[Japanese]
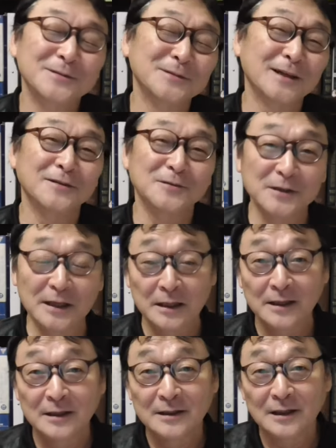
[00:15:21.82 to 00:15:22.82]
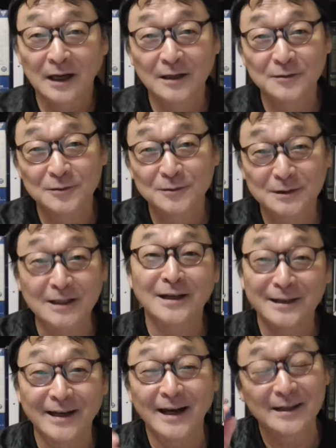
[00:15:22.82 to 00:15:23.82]
な、ほんで、あの、た
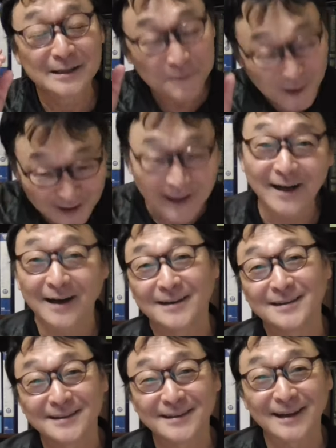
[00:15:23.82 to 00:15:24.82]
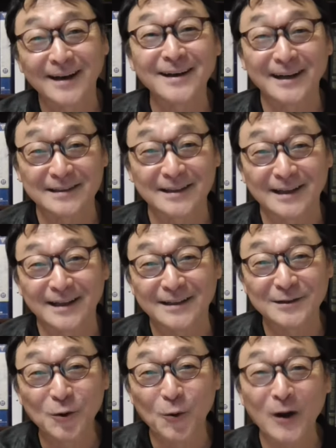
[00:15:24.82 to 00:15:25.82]
だね、今から考えたら、
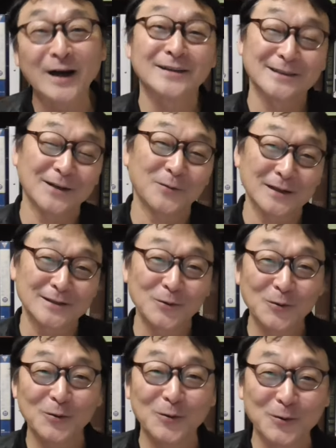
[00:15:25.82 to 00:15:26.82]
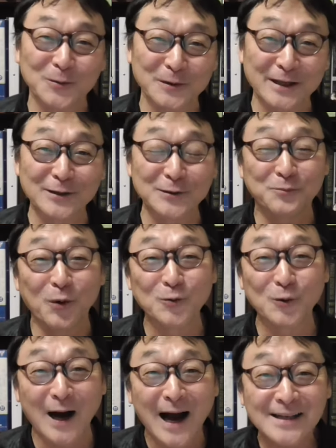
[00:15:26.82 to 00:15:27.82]
よう分かったのは、その後、結局
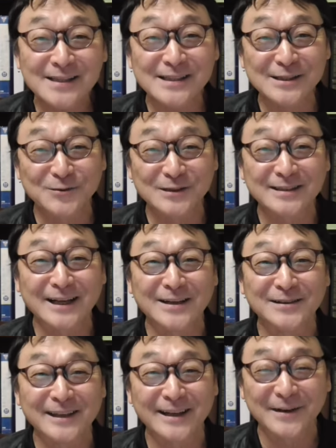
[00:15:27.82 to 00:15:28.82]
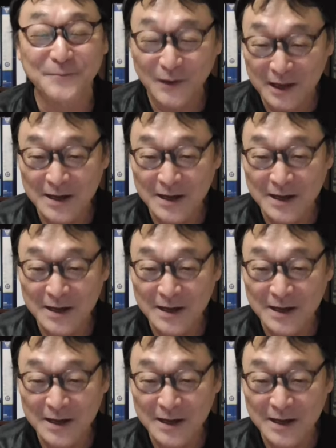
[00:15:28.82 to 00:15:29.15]
僕足アッシー君に使えるね。